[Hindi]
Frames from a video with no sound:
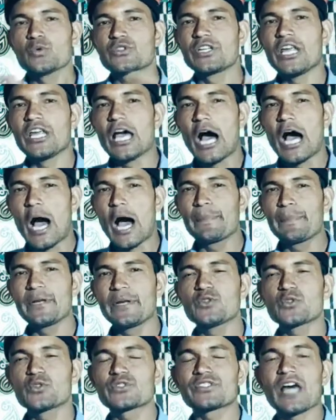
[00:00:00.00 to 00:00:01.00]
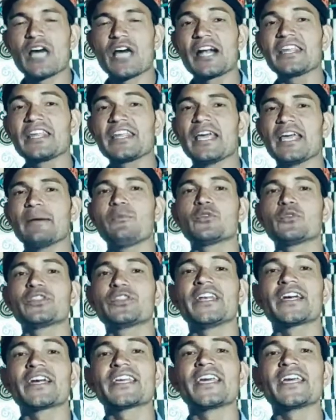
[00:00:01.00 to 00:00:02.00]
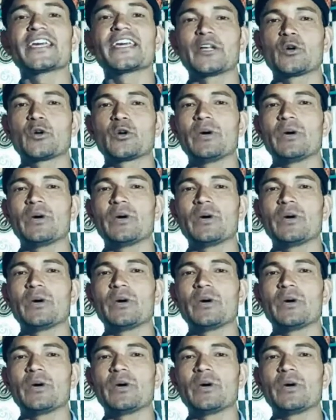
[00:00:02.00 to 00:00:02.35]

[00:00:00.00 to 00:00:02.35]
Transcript: उसने अपनी जो साड़ी है वो तिरंगे के